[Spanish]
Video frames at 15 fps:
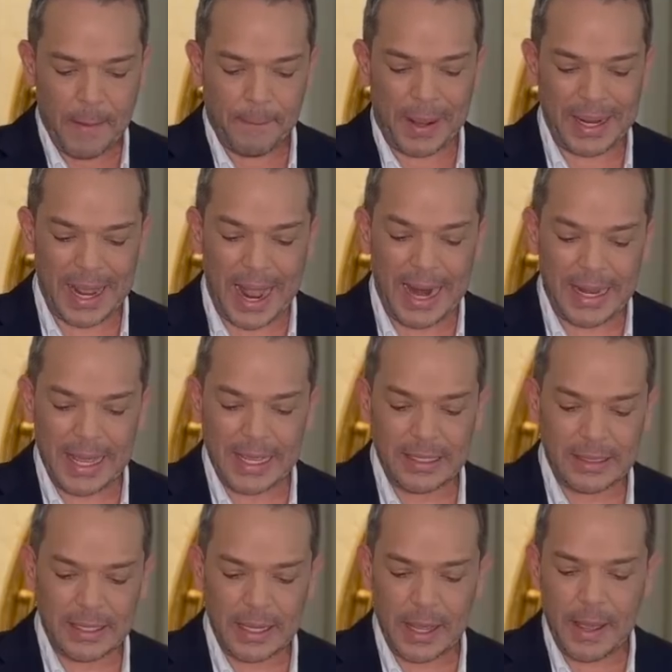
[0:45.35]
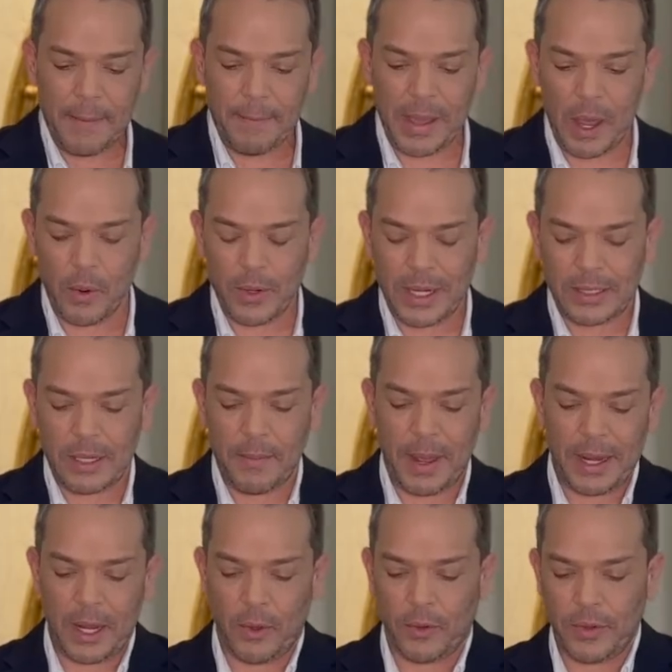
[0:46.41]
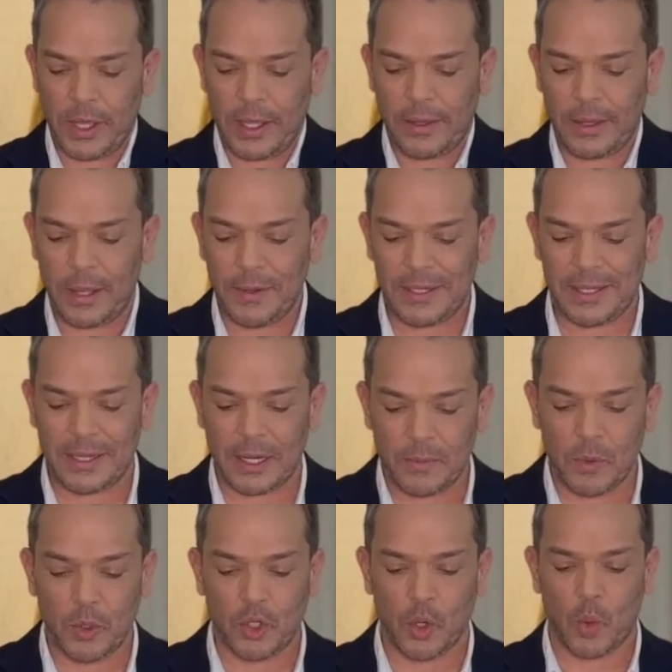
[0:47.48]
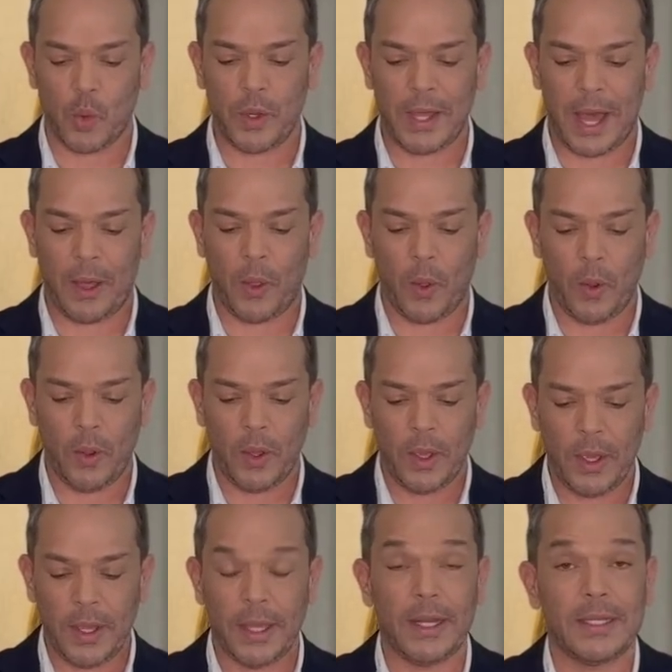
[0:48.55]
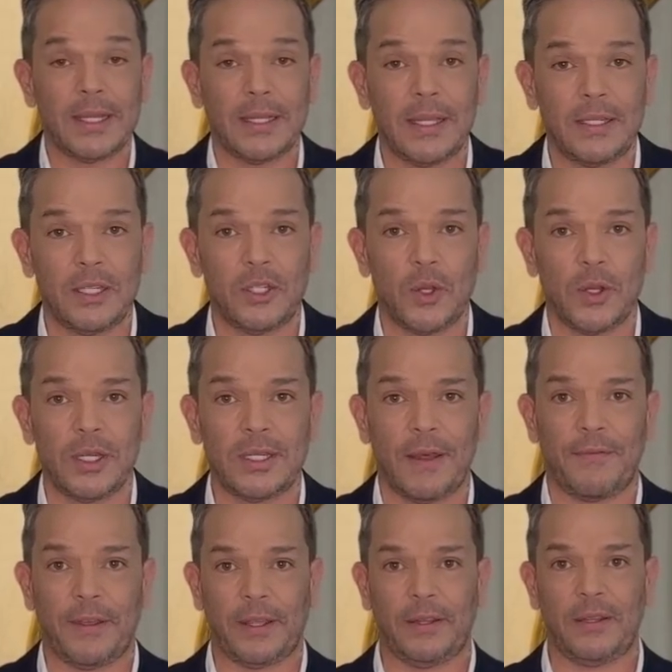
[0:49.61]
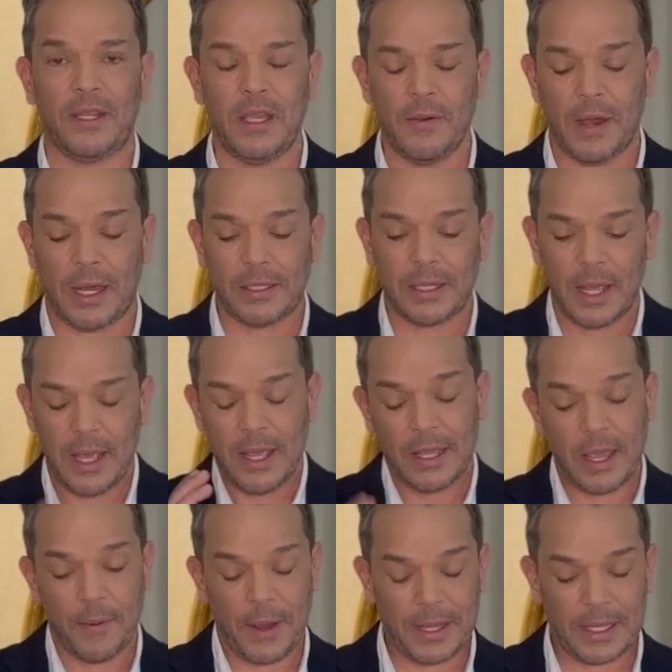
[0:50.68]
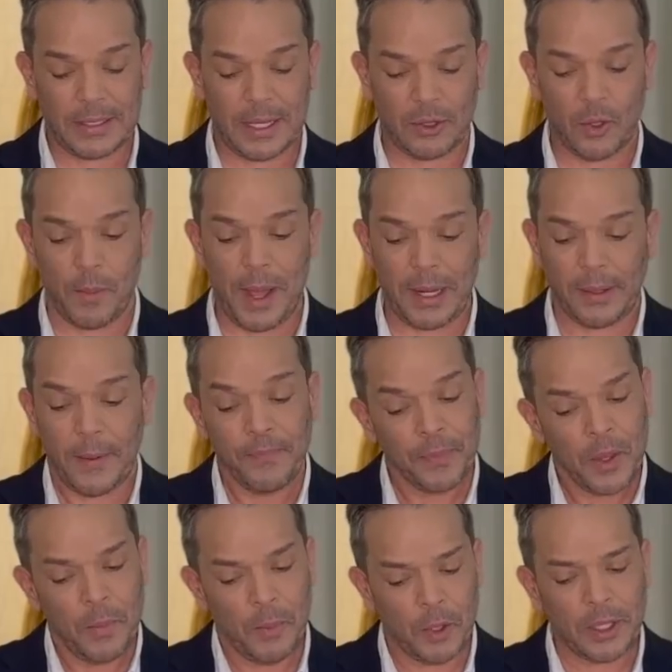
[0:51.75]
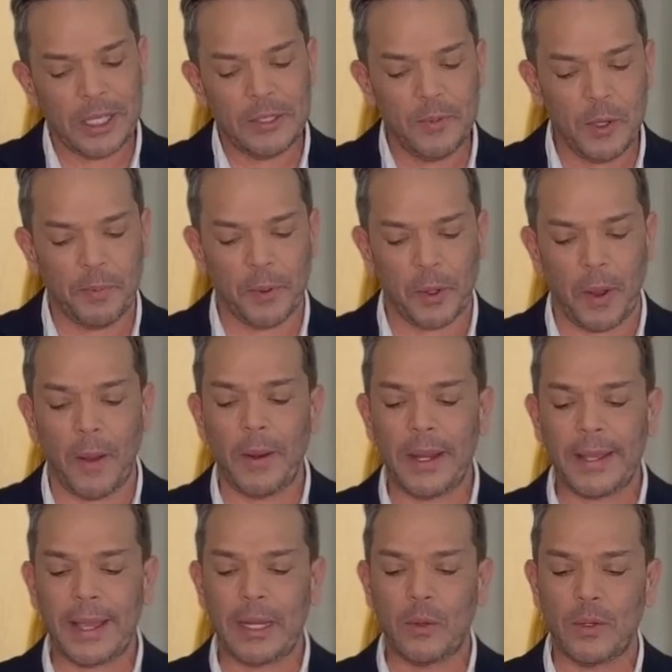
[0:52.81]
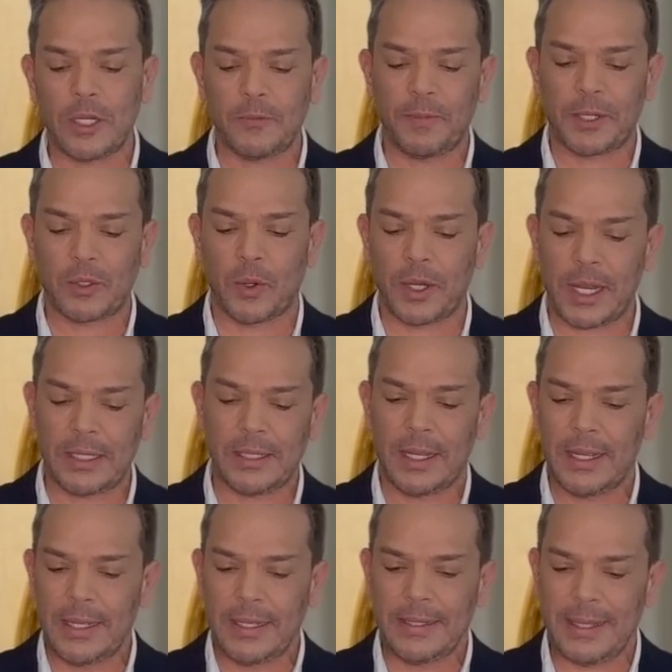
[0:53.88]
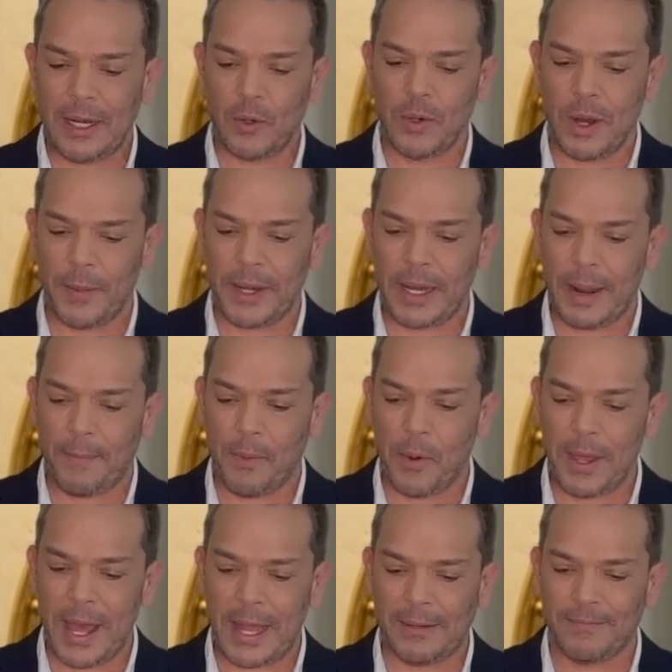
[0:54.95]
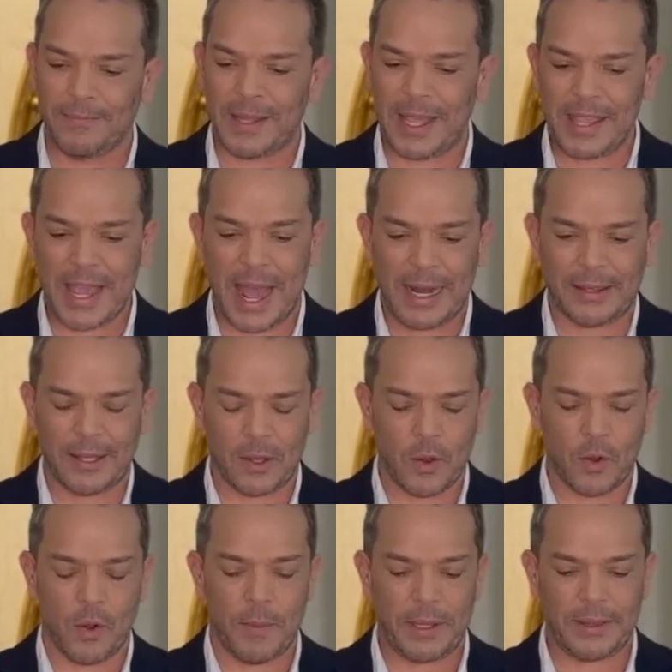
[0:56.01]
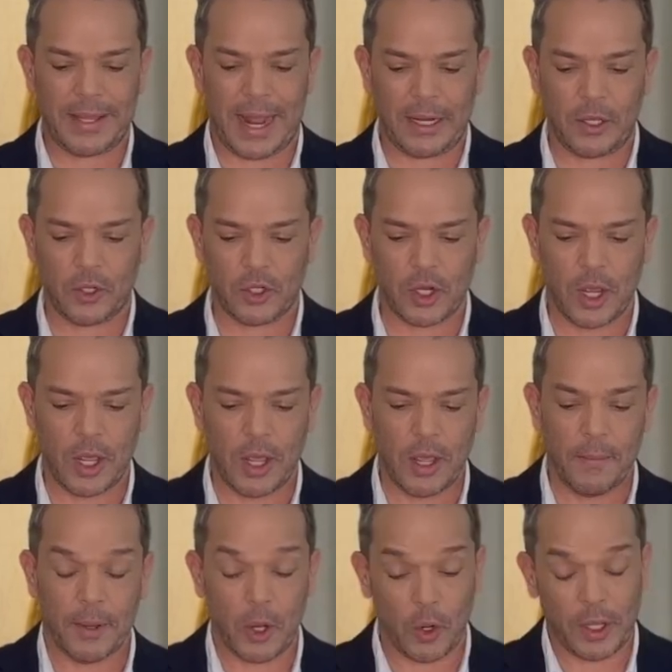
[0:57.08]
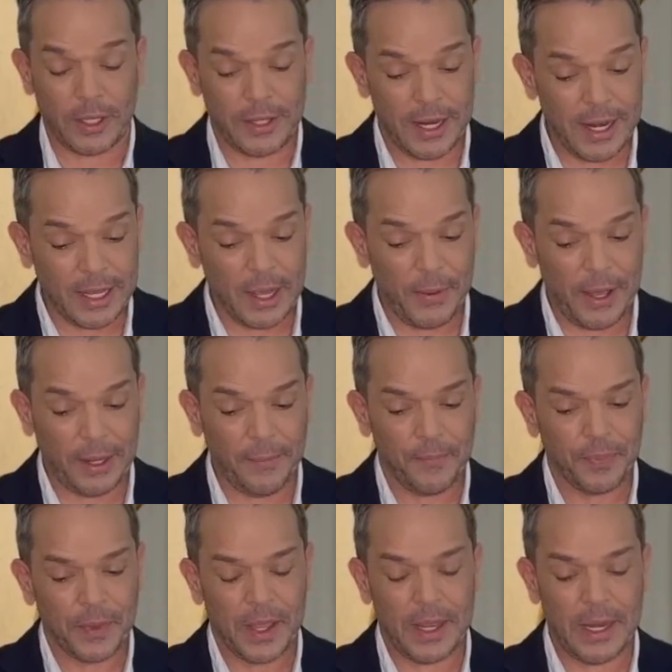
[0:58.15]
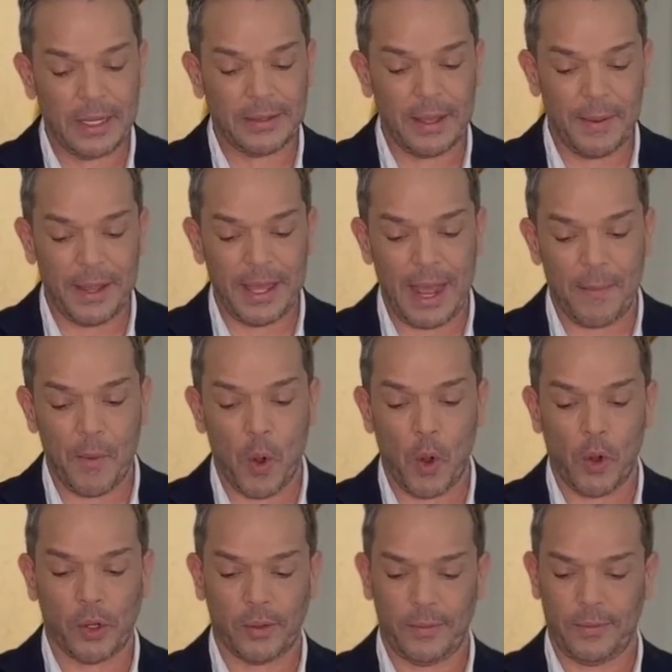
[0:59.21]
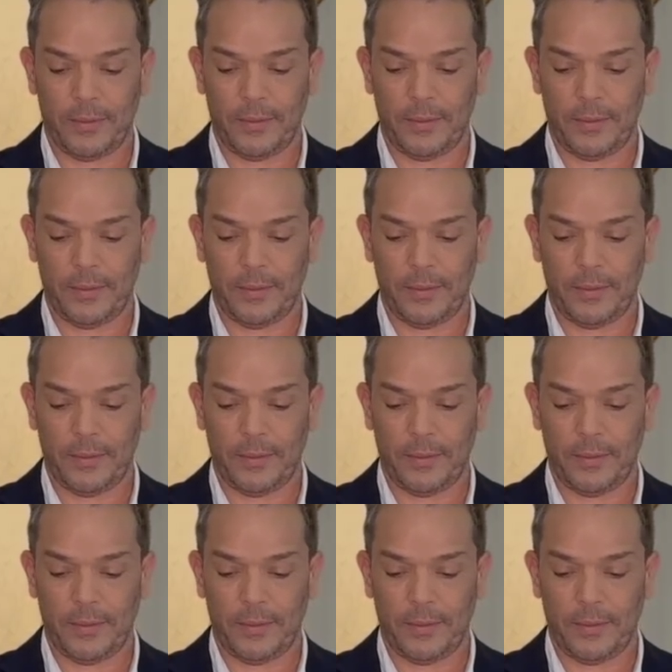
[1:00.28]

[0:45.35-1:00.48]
Para Aries veo una semana donde debes tener mucho cuidado en esas decisiones afectivas que vayas a tomar, porque es muy probable que algunas personas de alguna manera puedan dañarte con comentarios. Pero lo que tiene que ver en el tema de amor,